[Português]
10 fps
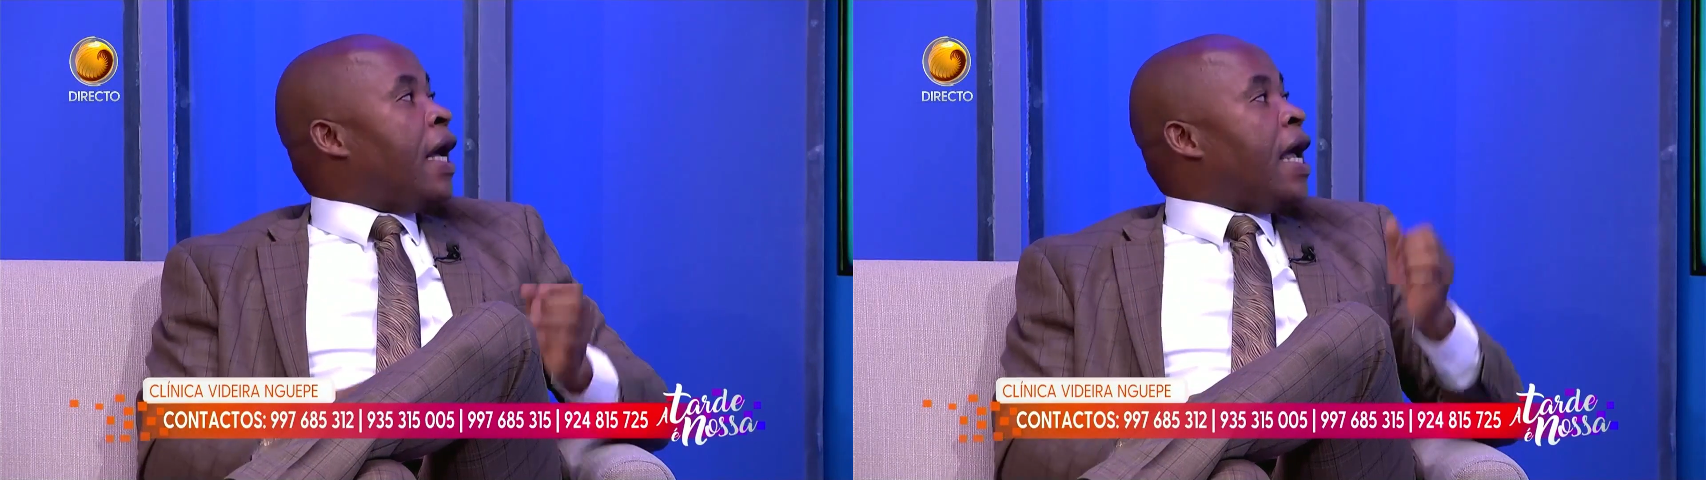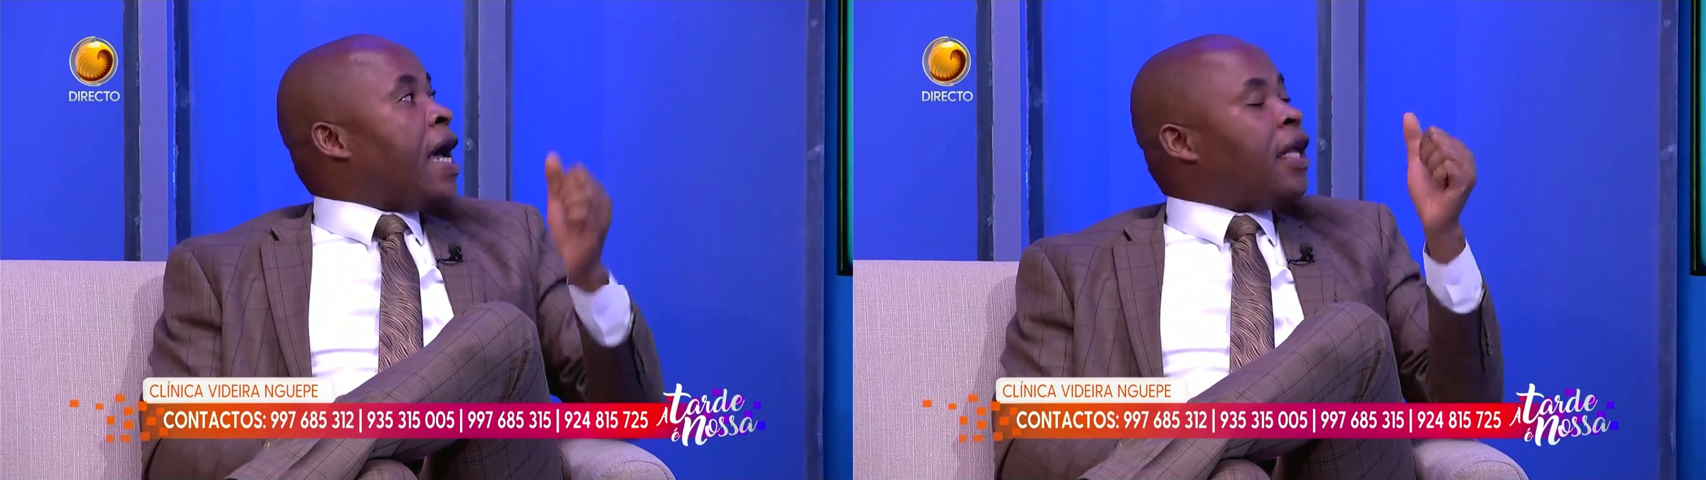
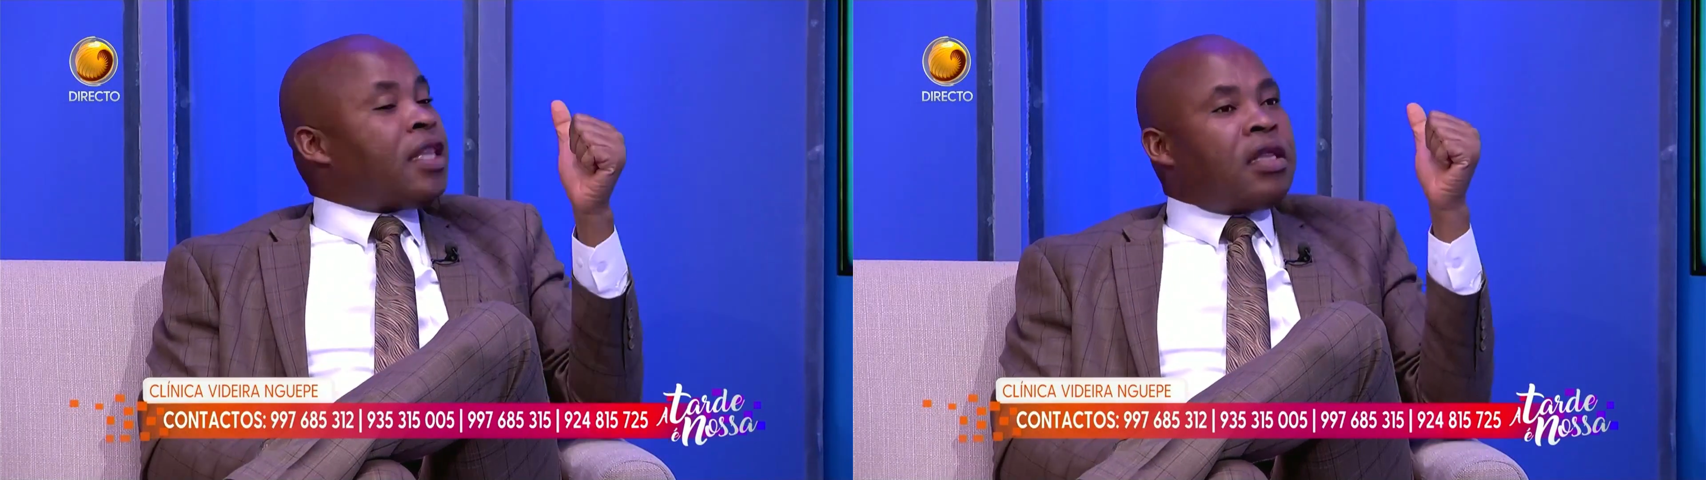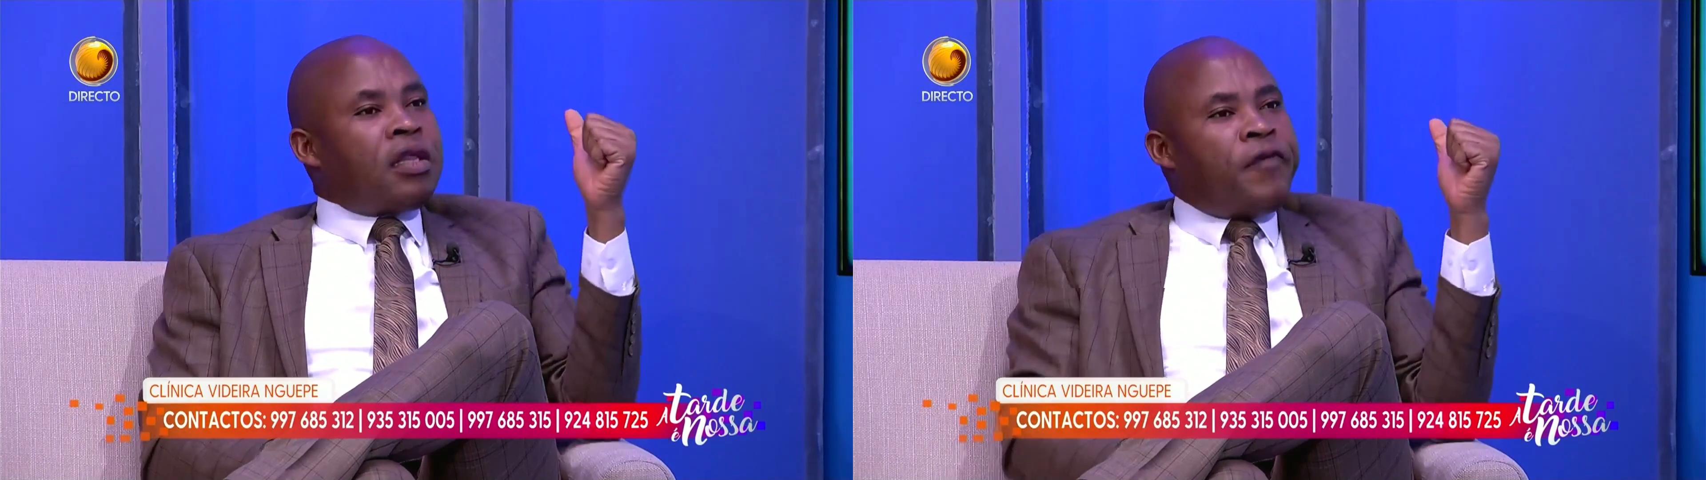é a
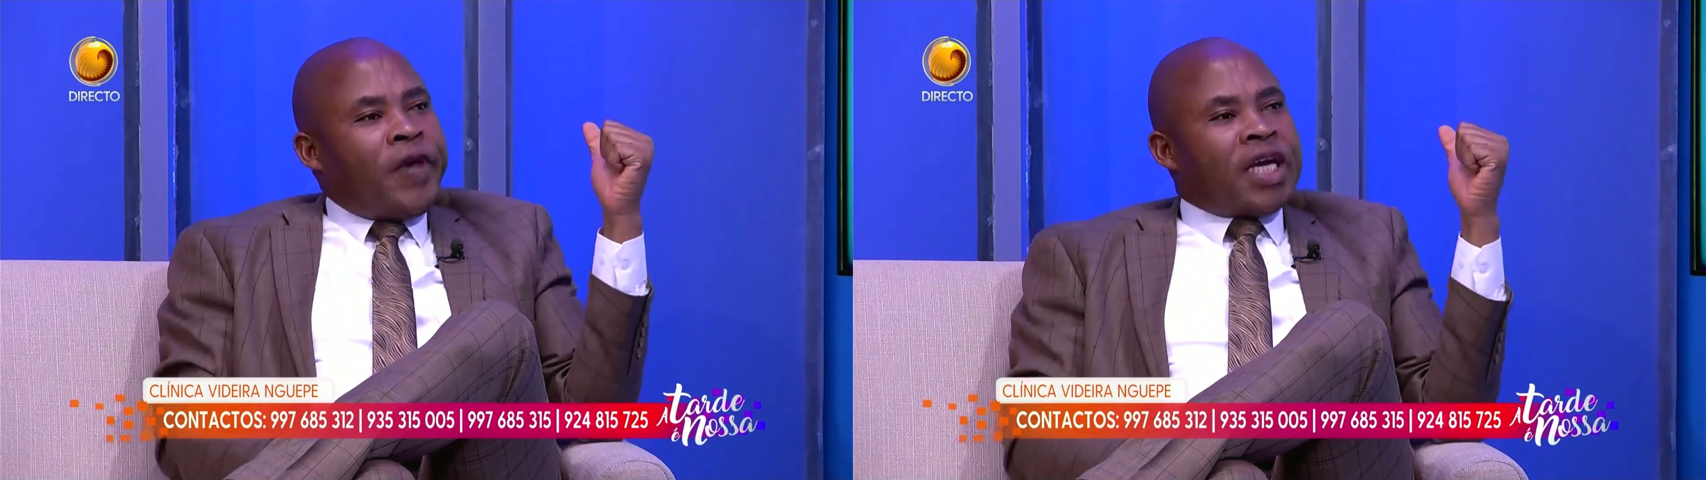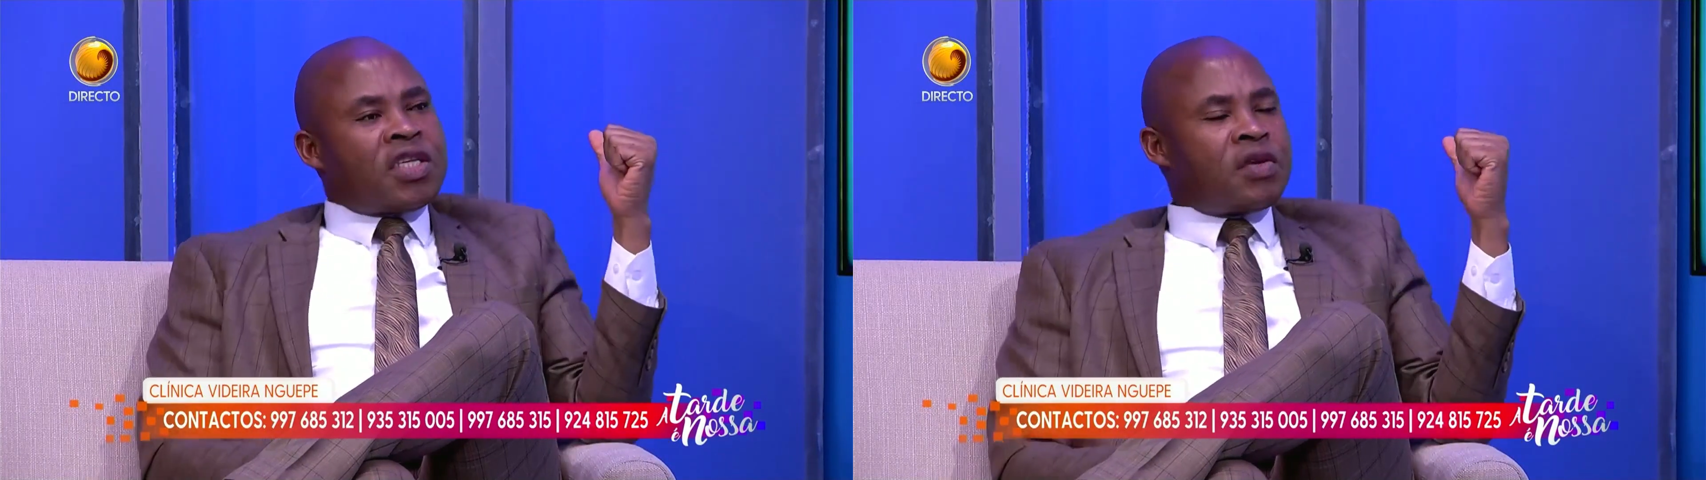
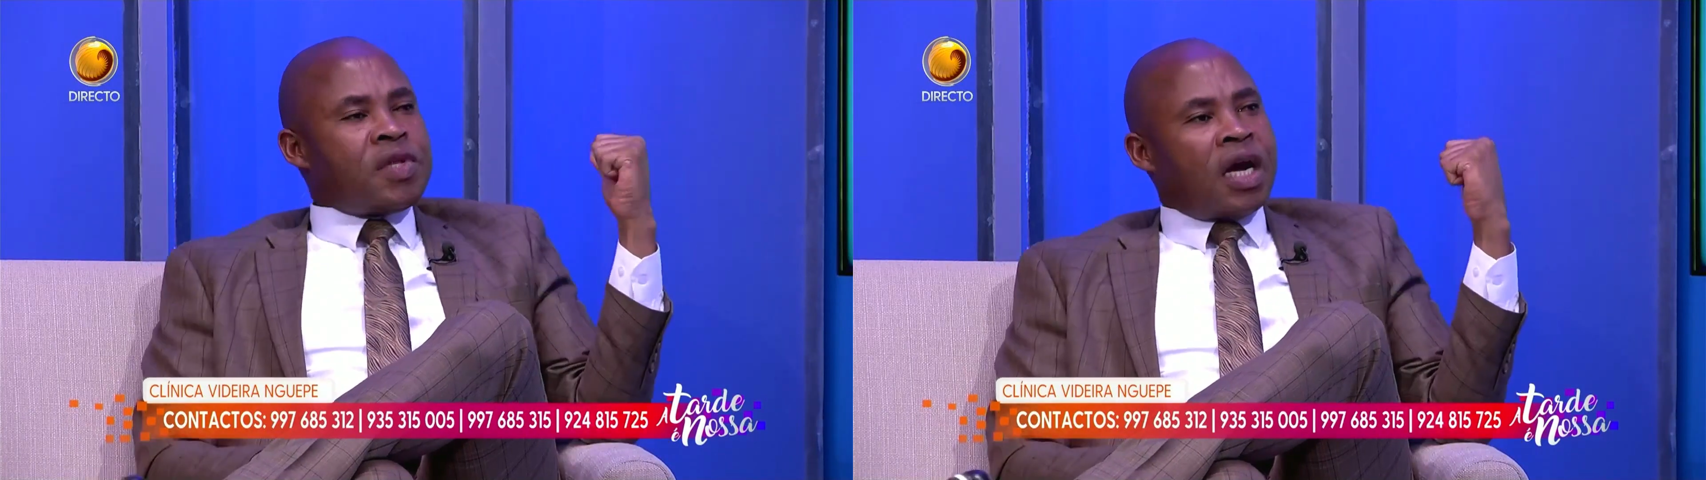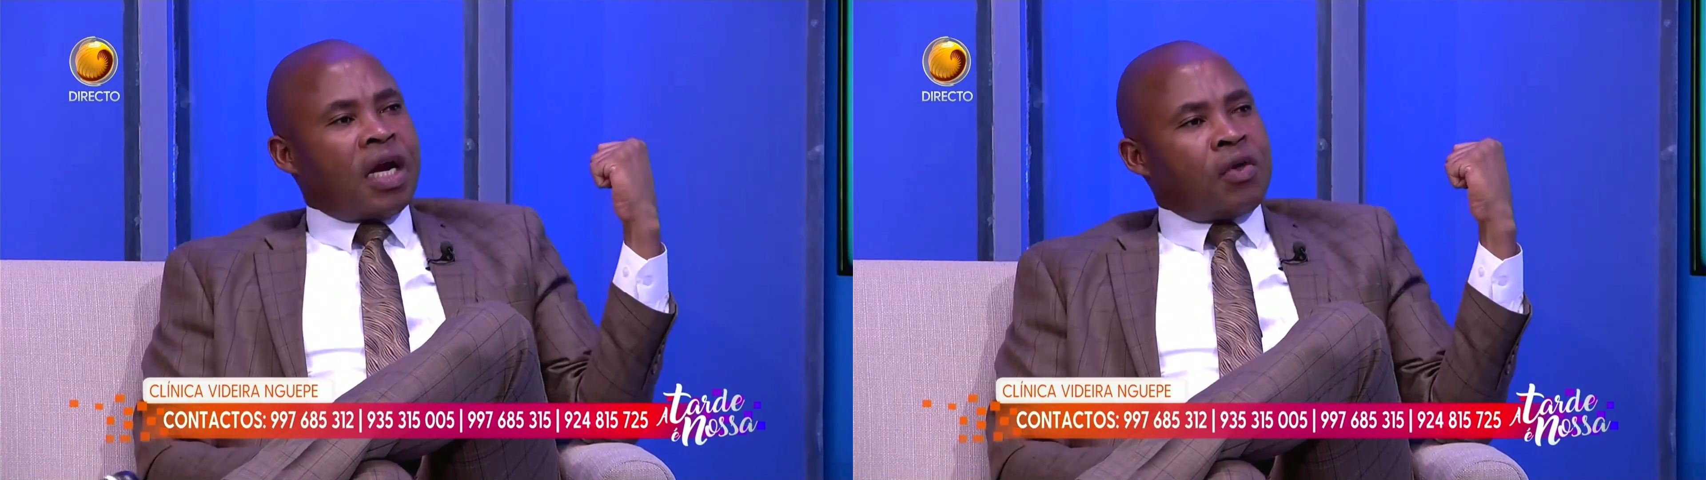
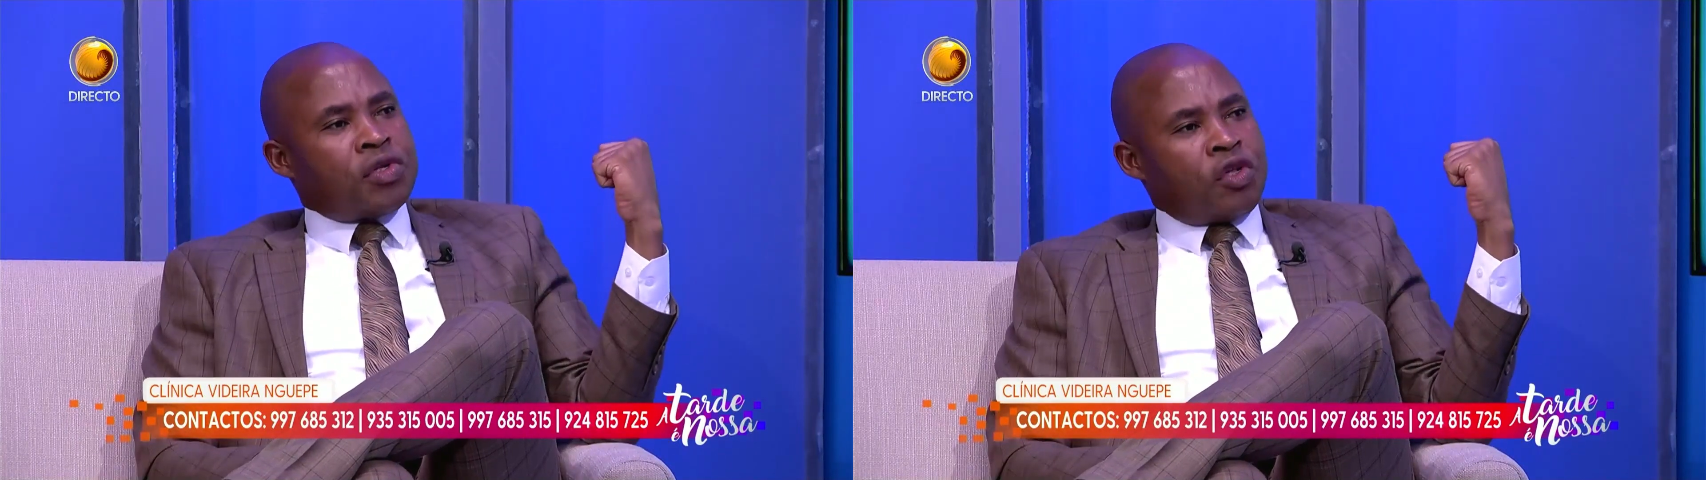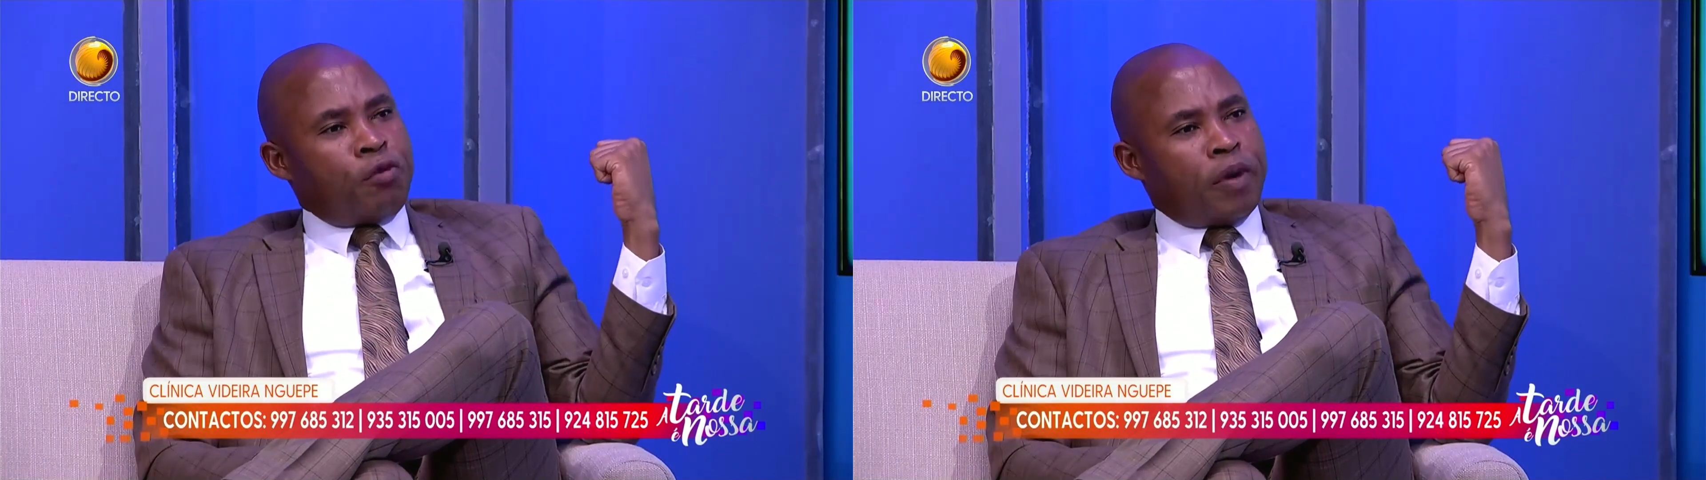identificação da causa do